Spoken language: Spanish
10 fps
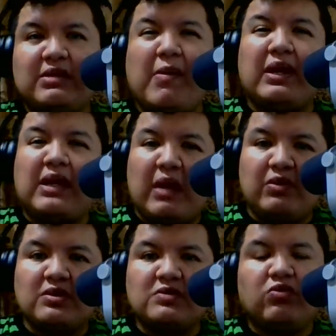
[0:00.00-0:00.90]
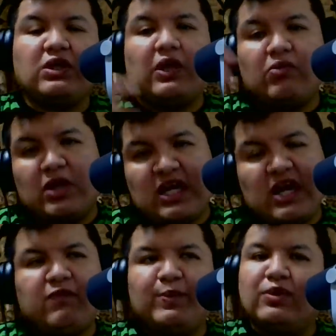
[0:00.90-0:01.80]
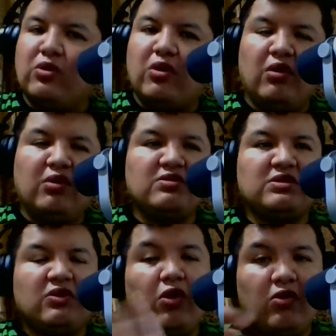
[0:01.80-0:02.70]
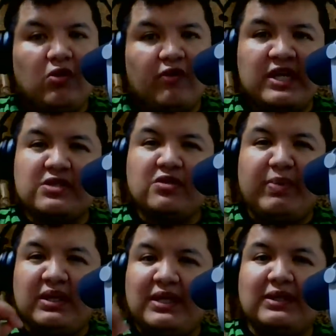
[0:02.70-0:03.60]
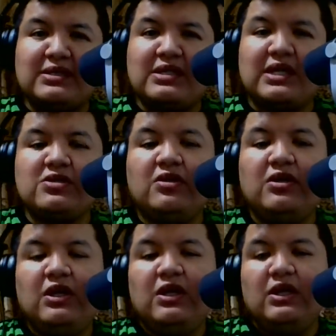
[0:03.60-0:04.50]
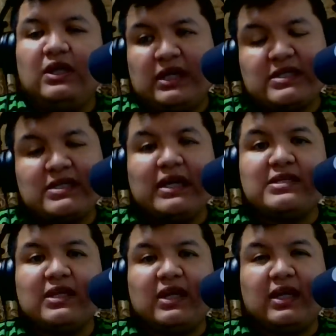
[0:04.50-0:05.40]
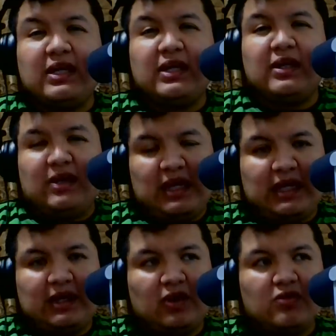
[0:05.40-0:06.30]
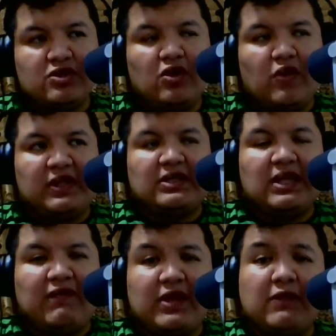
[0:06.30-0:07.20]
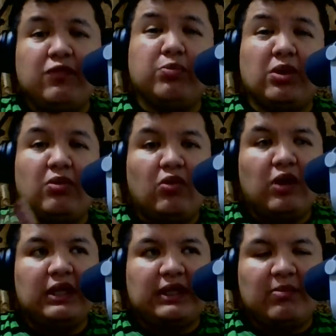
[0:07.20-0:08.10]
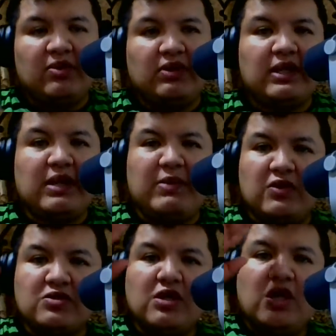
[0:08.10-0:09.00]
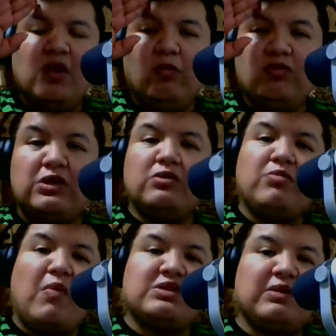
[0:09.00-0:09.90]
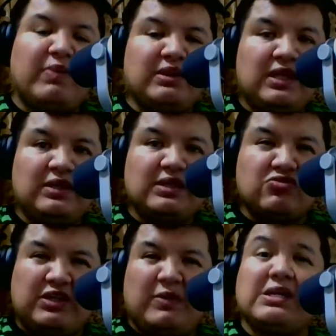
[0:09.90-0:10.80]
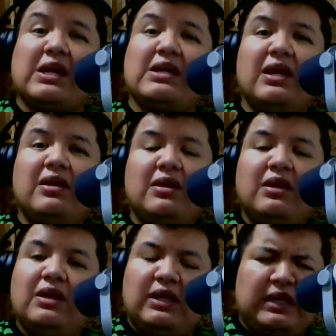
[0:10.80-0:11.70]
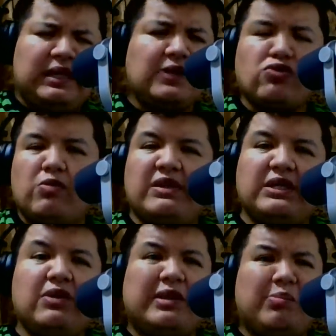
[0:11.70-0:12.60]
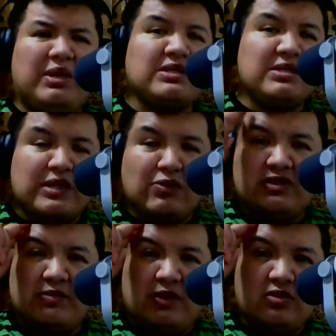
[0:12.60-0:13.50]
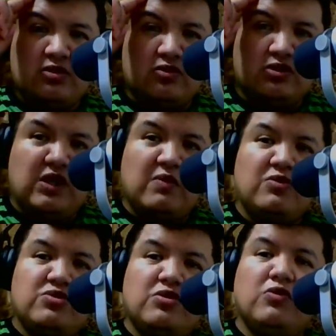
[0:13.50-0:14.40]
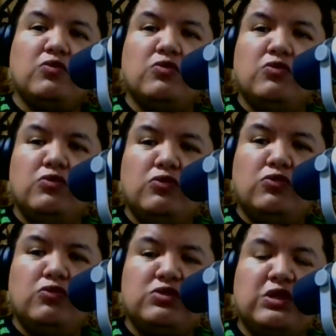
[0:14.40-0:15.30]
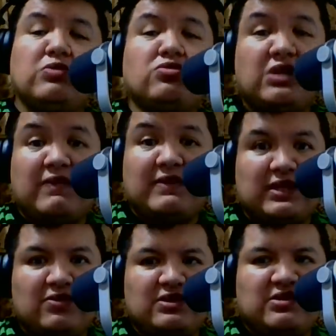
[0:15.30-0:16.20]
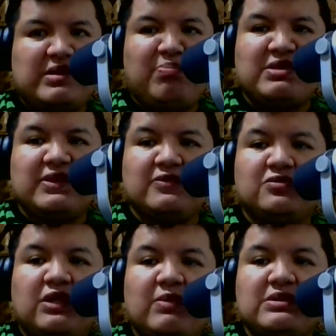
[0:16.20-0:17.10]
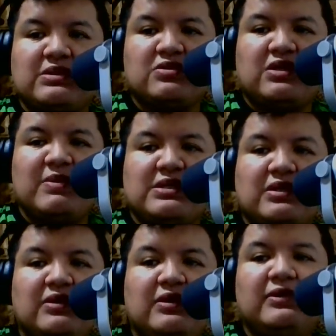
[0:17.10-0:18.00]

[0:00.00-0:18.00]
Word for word: Va a haber cambios porque con acá protocolos. Ojo con eso, pendientes a eso. Y esa es la lista que, nos dio ahorita la Fede Food, pero ojo al cambio, ¿ok? Amigos, un saludo, vamos a estar pendientes, suscríbanse al canal, dejen su comentario, qué piensan, saludos amigos, los quiero mucho, un saludo, suscríbanse, nos, nos han pesado, suscríbanse, suscríbanse.